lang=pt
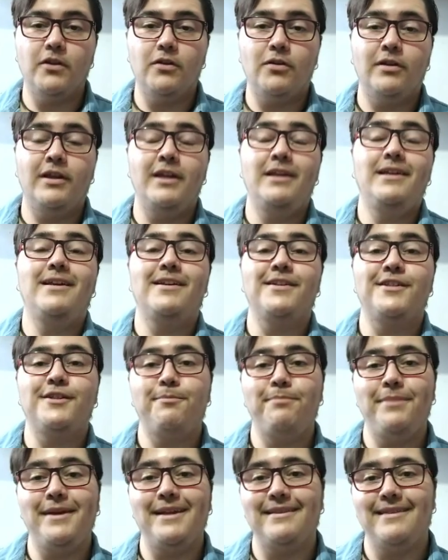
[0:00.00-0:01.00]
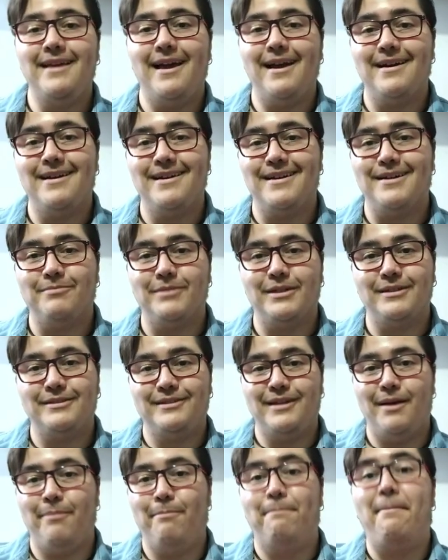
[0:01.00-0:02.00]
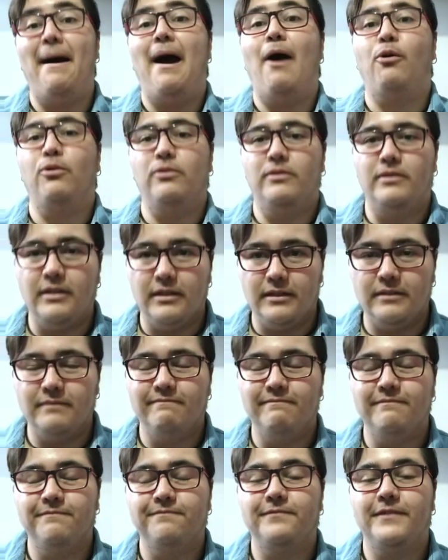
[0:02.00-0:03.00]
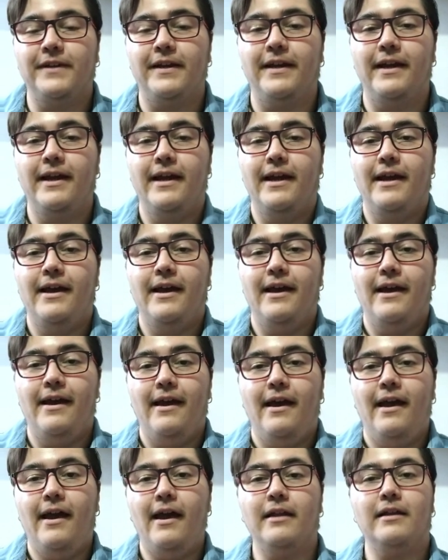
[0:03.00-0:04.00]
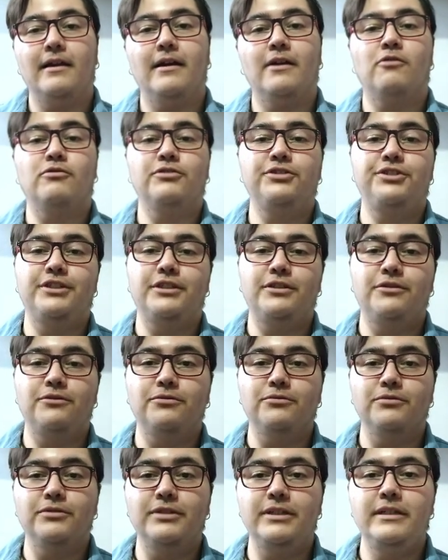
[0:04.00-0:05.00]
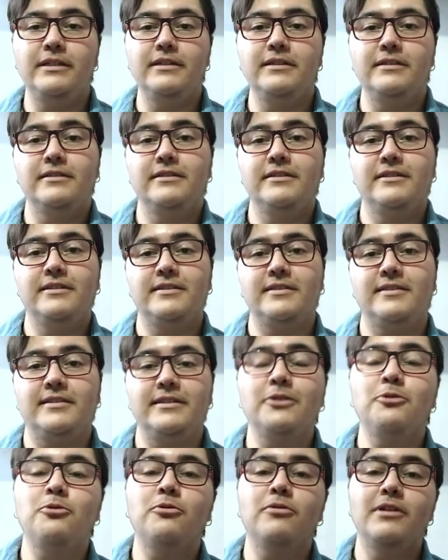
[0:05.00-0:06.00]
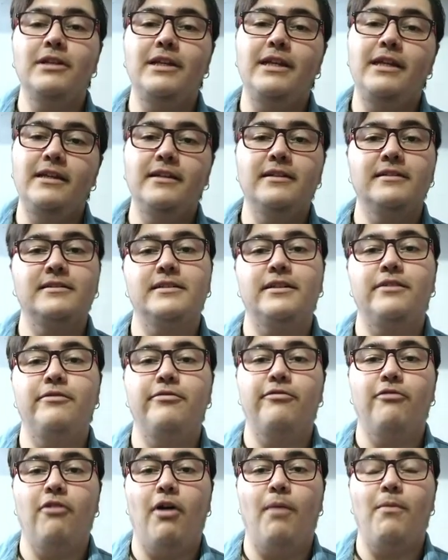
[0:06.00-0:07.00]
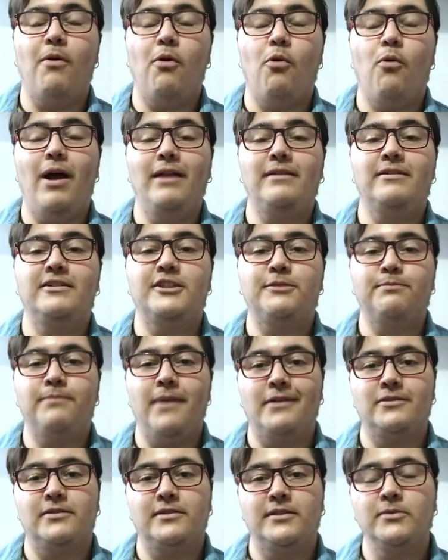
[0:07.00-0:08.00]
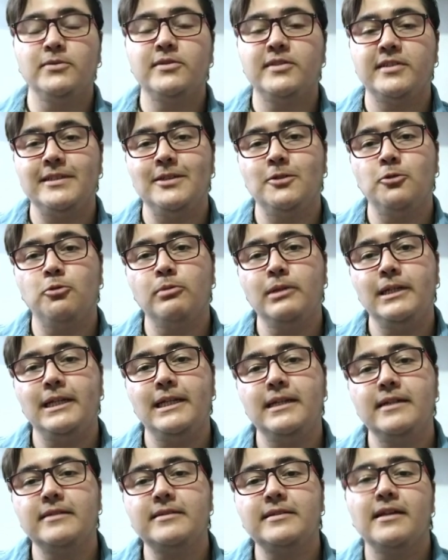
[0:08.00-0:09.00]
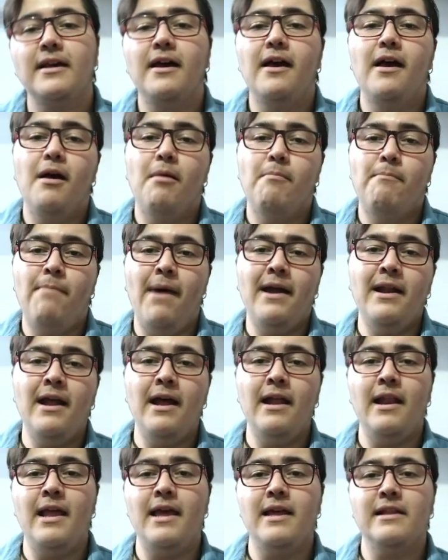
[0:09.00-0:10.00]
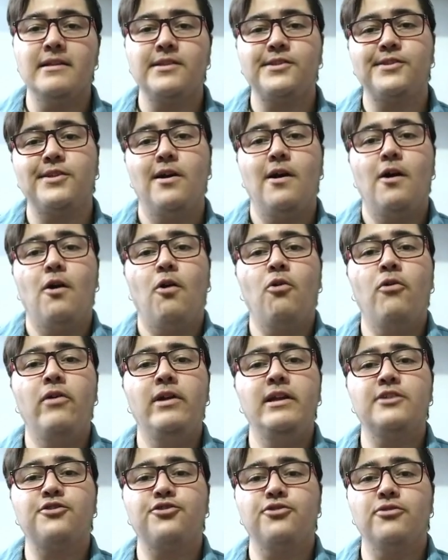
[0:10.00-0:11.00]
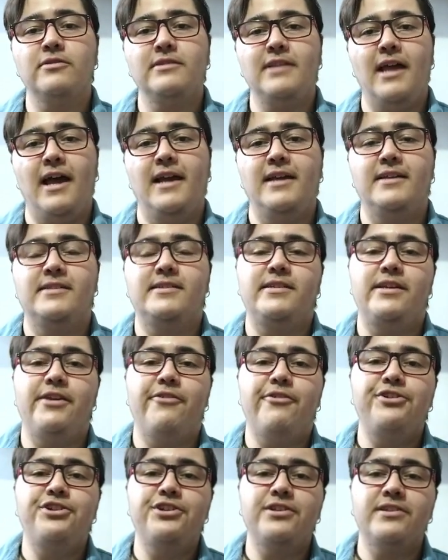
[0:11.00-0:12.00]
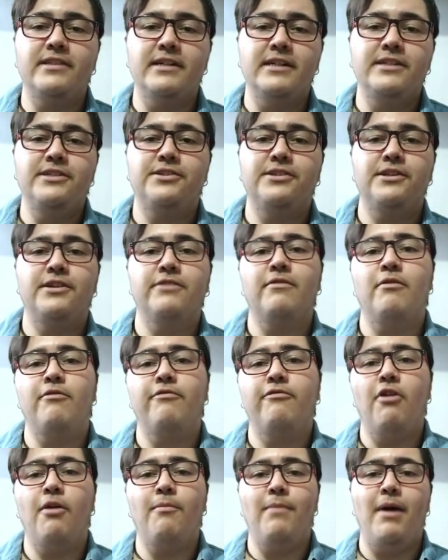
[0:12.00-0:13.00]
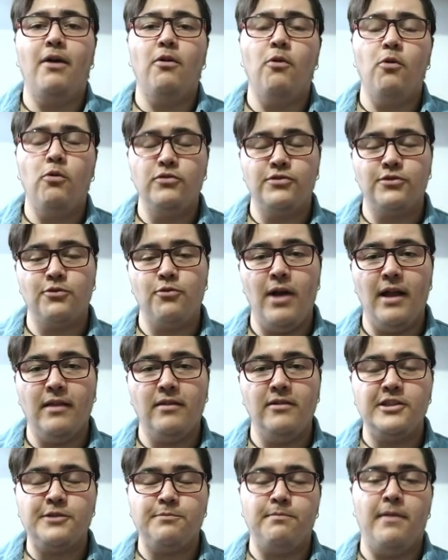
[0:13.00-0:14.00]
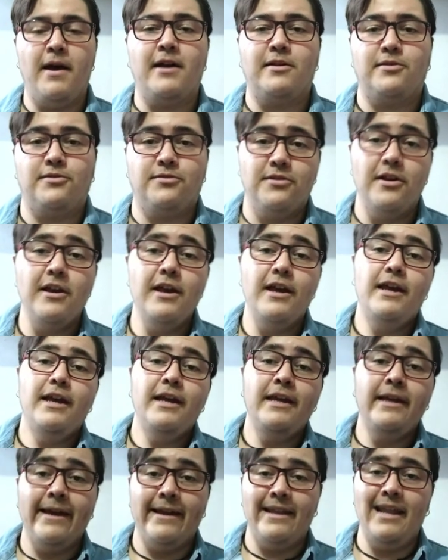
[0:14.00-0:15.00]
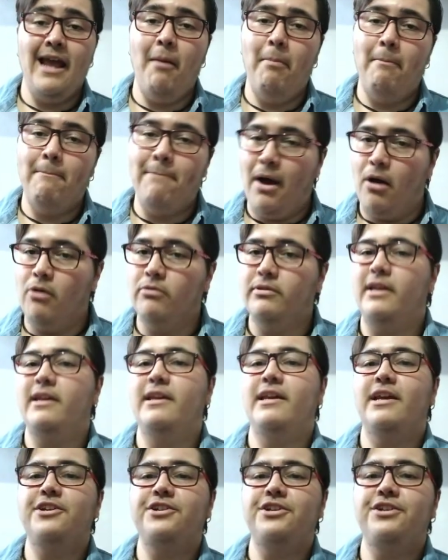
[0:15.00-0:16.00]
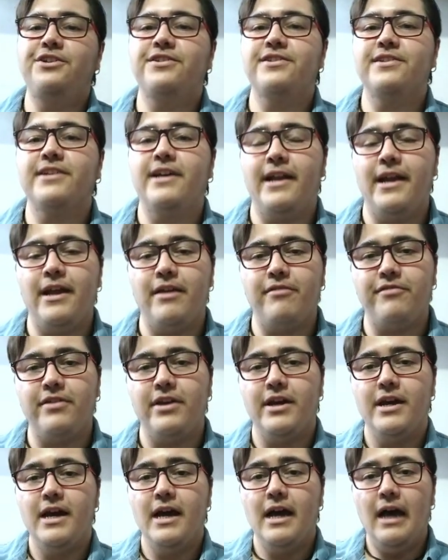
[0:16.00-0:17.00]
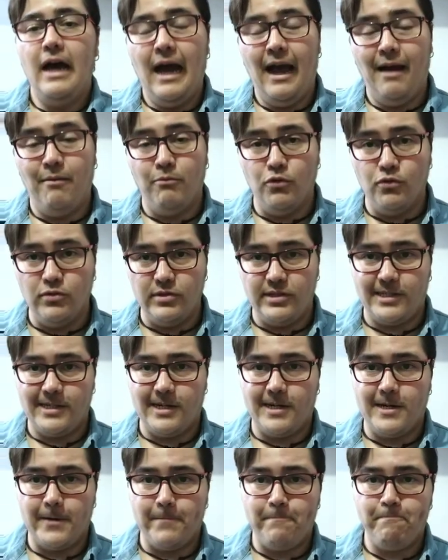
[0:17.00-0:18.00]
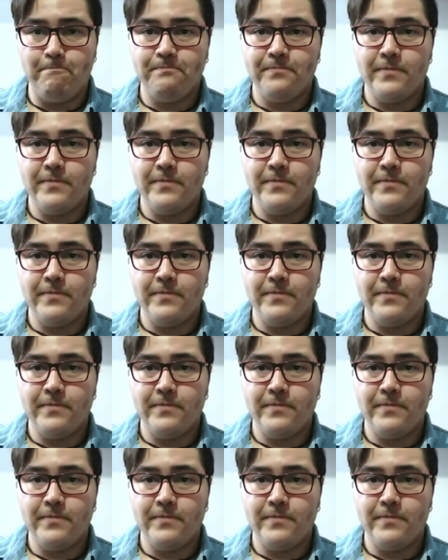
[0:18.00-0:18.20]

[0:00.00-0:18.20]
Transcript: O que, é esse pentagrama, essa pauta? Ela constitui de cinco linhas que formam quatro espaços. São cinco linhas paralelas, horizontais e equidistantes que vão formar os quatro espaços. E é na pauta em que a gente escreve a música.